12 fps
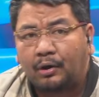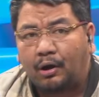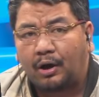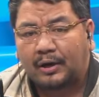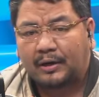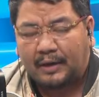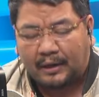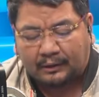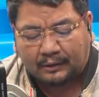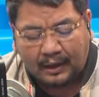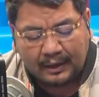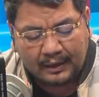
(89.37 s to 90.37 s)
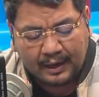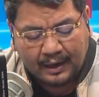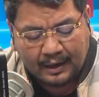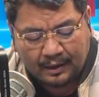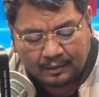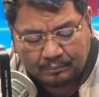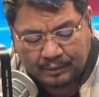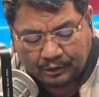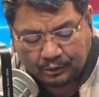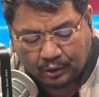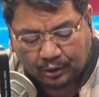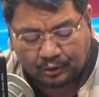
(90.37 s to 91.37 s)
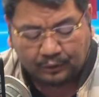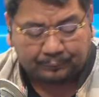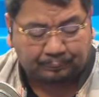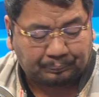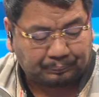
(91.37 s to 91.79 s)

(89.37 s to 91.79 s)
Oriental ah, Mindoro.